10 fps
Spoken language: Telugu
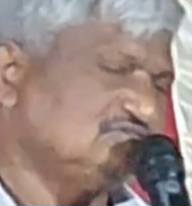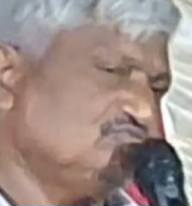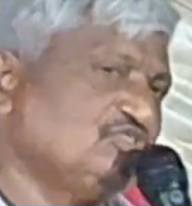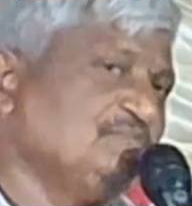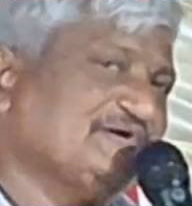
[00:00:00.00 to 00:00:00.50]

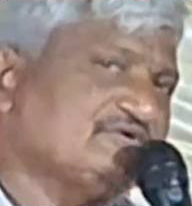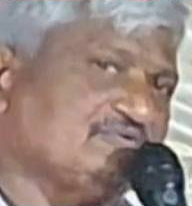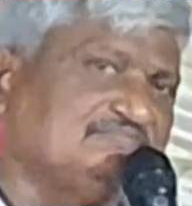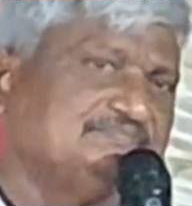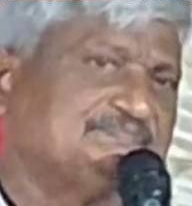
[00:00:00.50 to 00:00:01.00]
వదిలిపెట్టాం
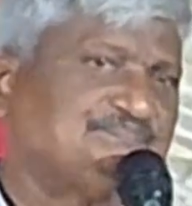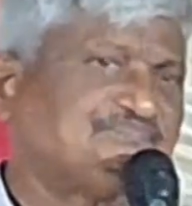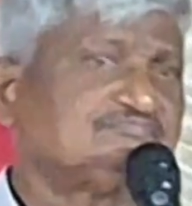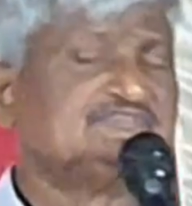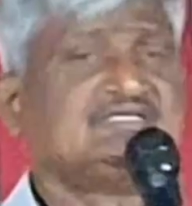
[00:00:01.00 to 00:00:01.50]

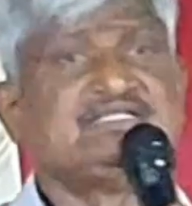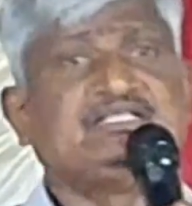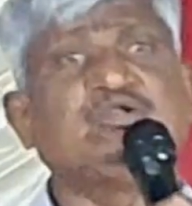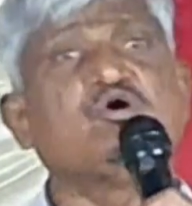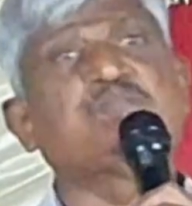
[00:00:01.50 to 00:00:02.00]

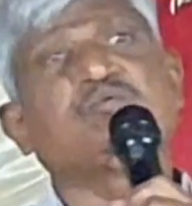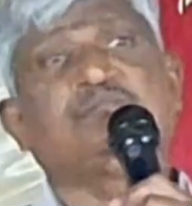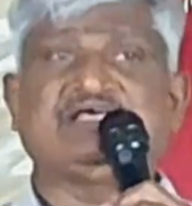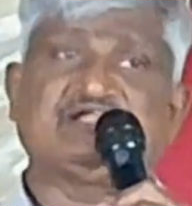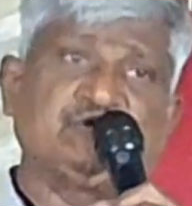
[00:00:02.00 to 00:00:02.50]
ఈలోపు
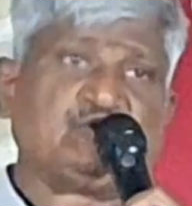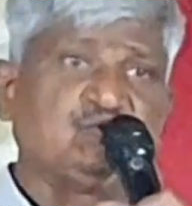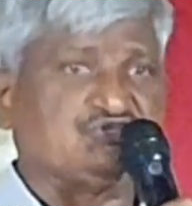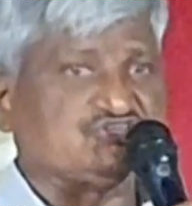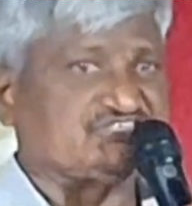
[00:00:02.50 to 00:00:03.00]
మా అన్నయ్యళ్ళు
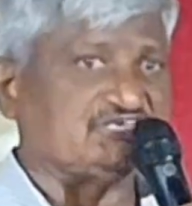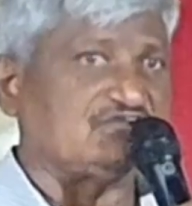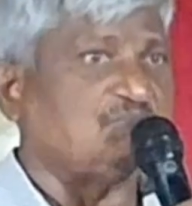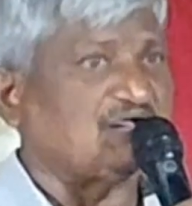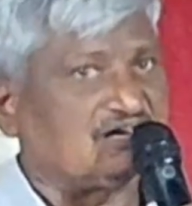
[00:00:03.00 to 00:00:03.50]
వచ్చేసారు
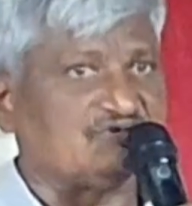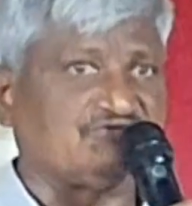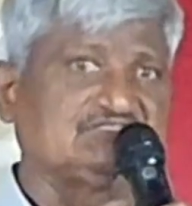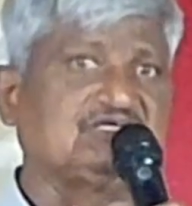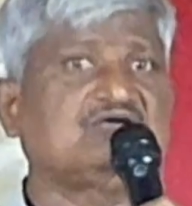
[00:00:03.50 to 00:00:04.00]
ఆ బంగారం
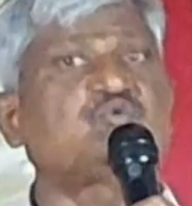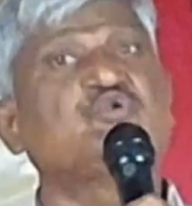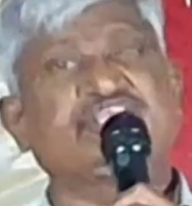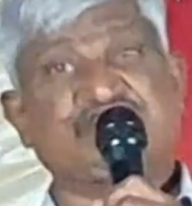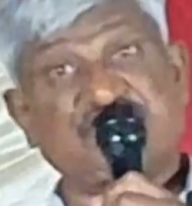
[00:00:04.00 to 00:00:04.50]
అంతా
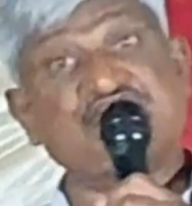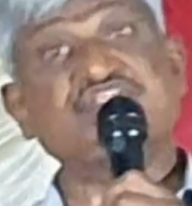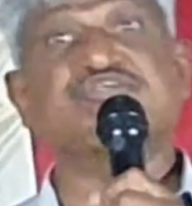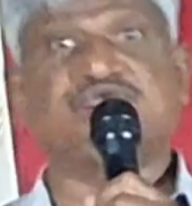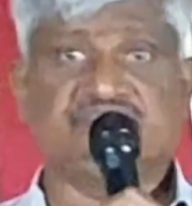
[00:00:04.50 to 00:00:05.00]
కొన్ని
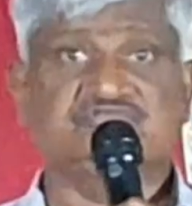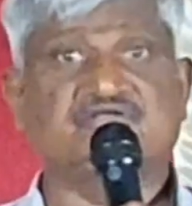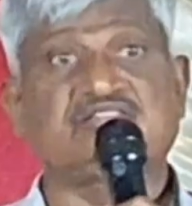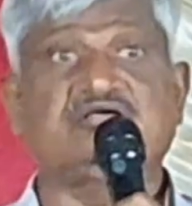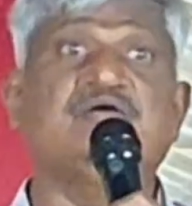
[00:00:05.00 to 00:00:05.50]
కేజీలు
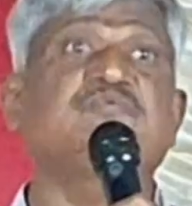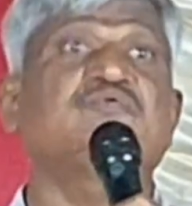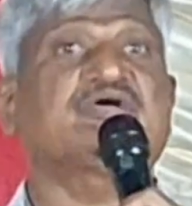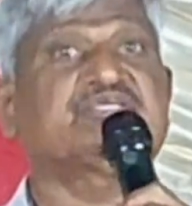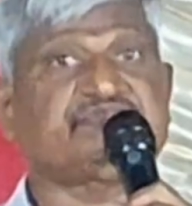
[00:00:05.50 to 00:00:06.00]
దాదాపు
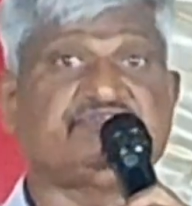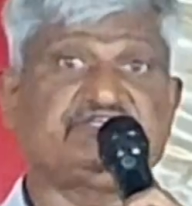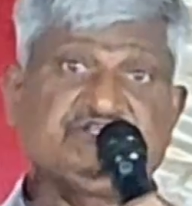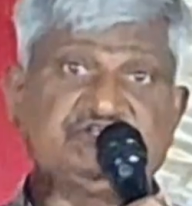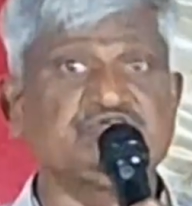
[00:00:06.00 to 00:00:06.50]
ఒక ఇరవై
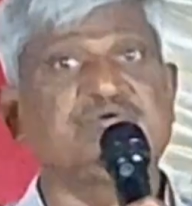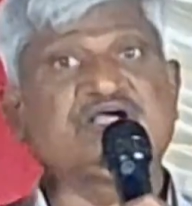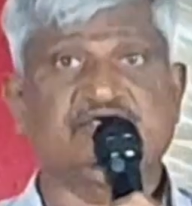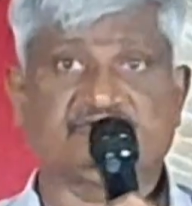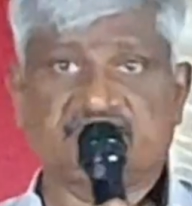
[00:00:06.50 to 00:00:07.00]
కేజీలు
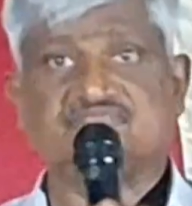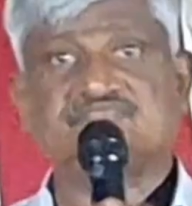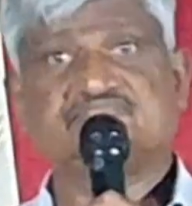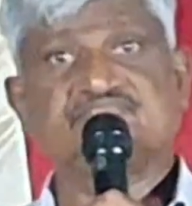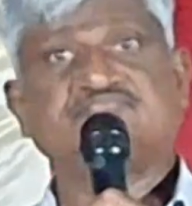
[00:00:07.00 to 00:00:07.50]
బంగారం
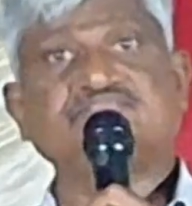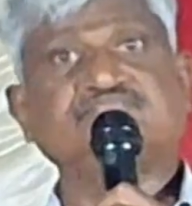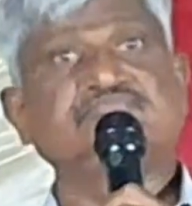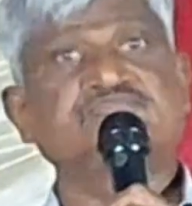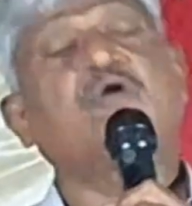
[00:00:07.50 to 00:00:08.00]

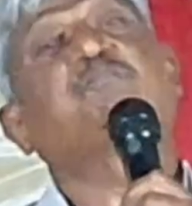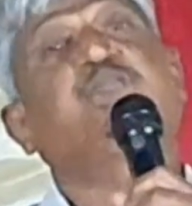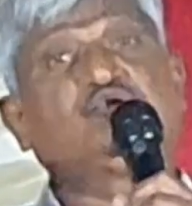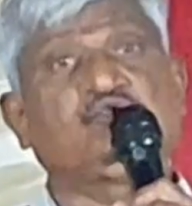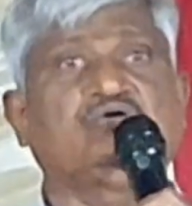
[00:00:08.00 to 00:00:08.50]

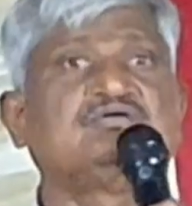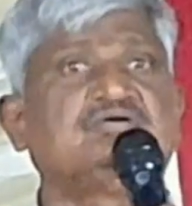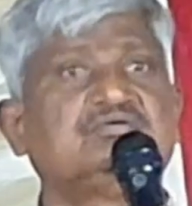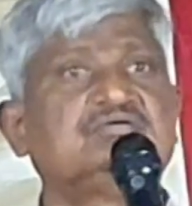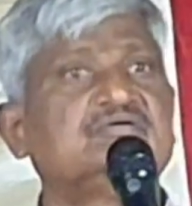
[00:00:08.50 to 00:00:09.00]
అప్పట్లో
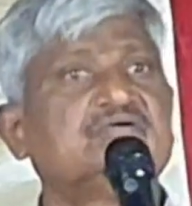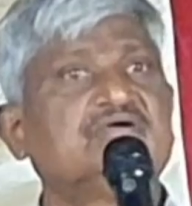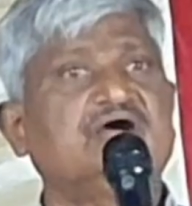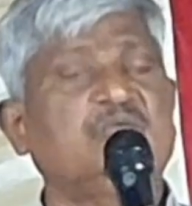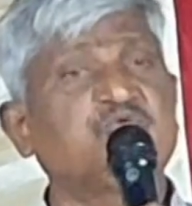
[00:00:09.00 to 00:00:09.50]

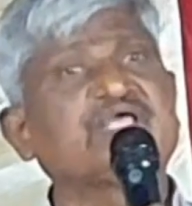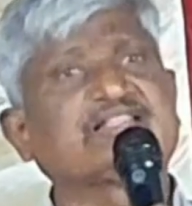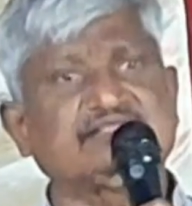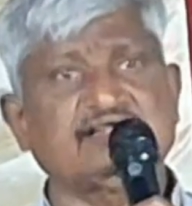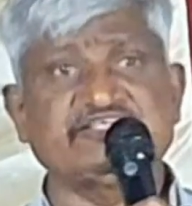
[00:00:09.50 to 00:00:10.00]
అప్పుడు
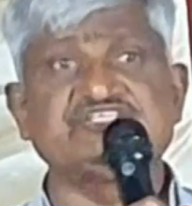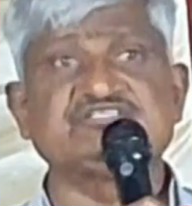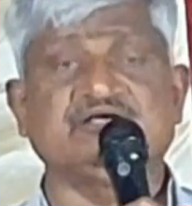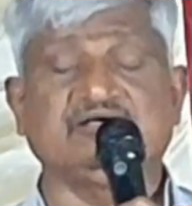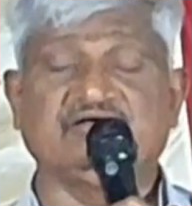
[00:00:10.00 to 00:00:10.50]
ఎంత కేజీ
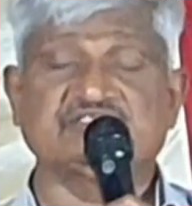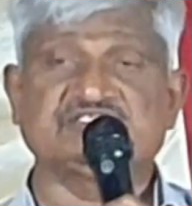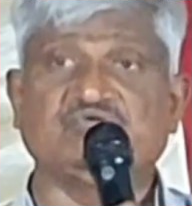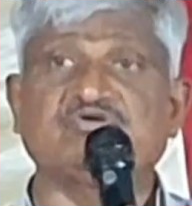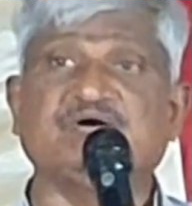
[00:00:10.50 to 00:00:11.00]

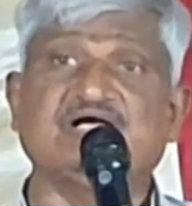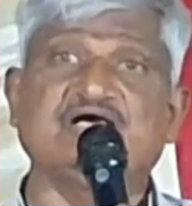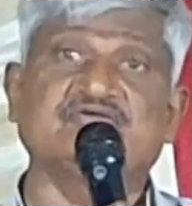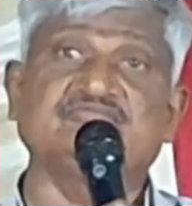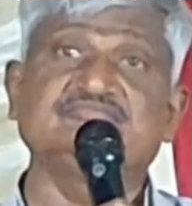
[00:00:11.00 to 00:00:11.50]
సవర్ బంగారం